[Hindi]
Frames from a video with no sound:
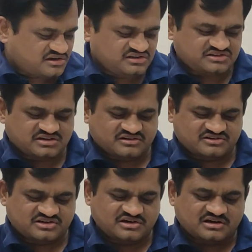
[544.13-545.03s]
किस तरह
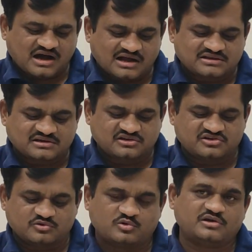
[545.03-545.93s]
से खाद की
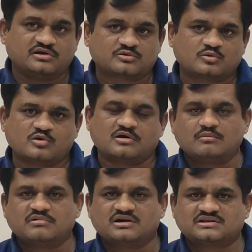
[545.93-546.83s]
ज़रूरियत को
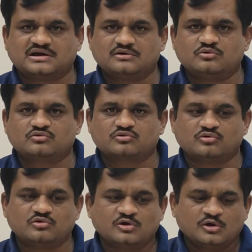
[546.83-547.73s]
कम करता है
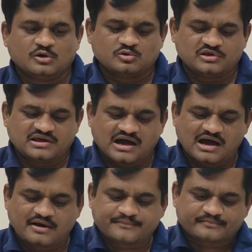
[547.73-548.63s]
दोस्तों तो
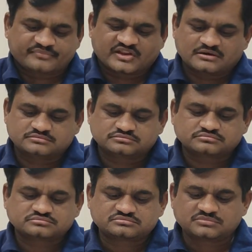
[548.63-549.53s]
यहाँ
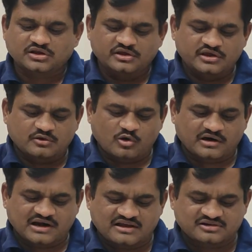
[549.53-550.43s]
एक
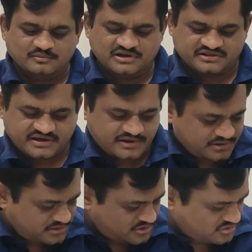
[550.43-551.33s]
और ग्लास हम लेते
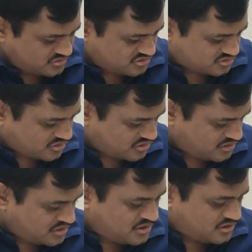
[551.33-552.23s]
हैं दोस्तों
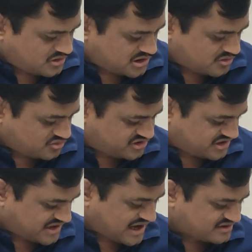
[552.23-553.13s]
और
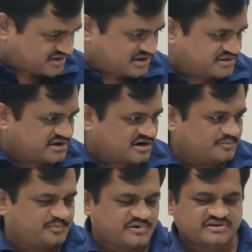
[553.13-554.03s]
उसी गिलास के अंदर
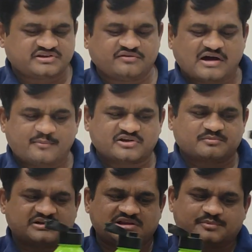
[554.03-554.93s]
हम फिर से वापस
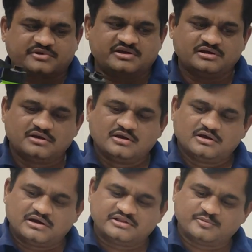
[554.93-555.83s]
मतलब कि
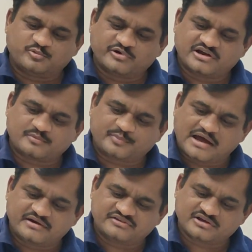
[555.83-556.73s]
अंदर पूरे
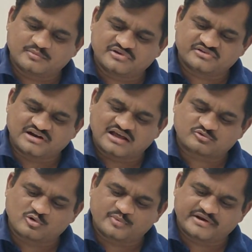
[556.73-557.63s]
पानी से हम इस गिलास
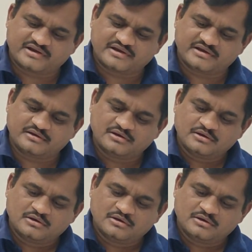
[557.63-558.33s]
को भरेंगे